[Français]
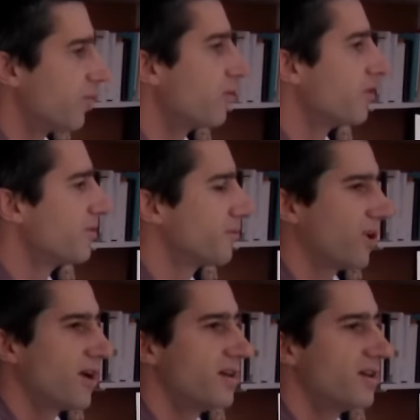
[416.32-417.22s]
Bon, il
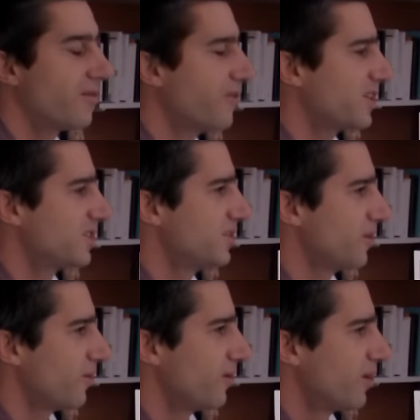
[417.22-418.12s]
faudra lire
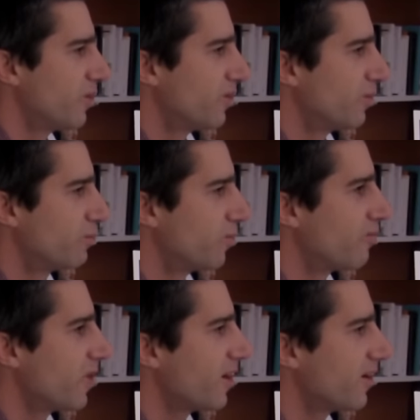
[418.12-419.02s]
Fakir. Euh, pour
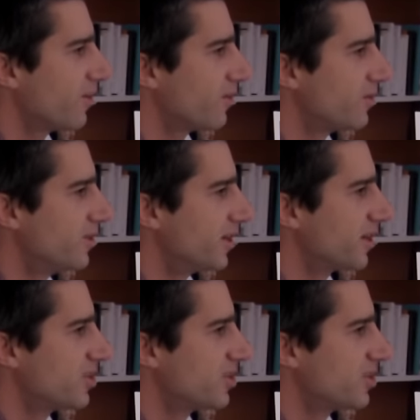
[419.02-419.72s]
voir euh, des